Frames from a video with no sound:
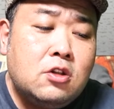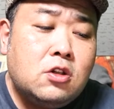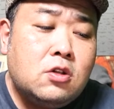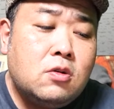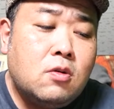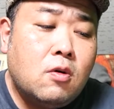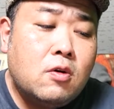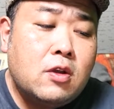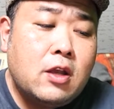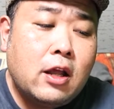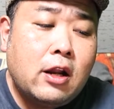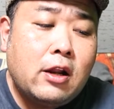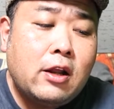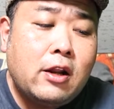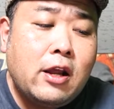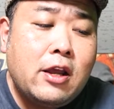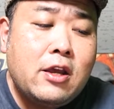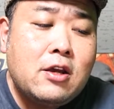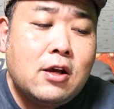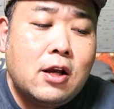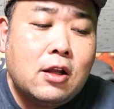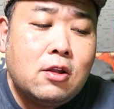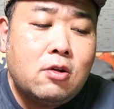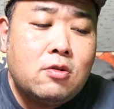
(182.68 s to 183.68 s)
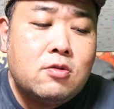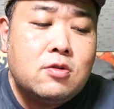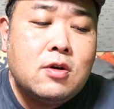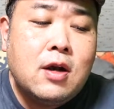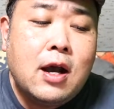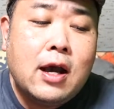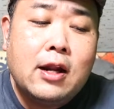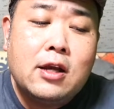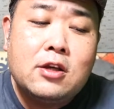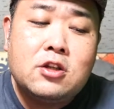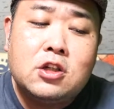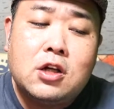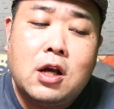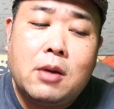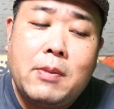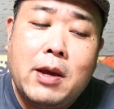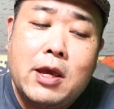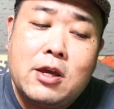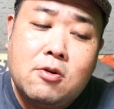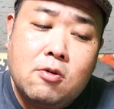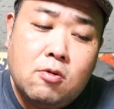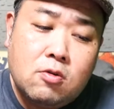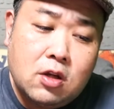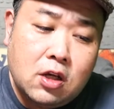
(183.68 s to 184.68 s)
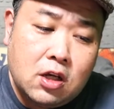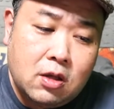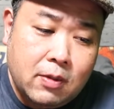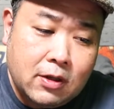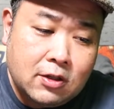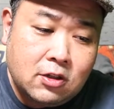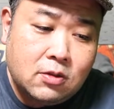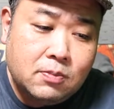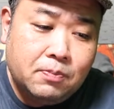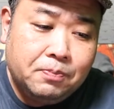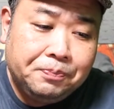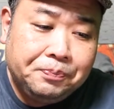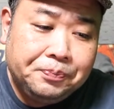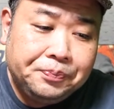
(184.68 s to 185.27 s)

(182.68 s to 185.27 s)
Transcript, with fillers: 手をやらないかという話が舞い込んできます。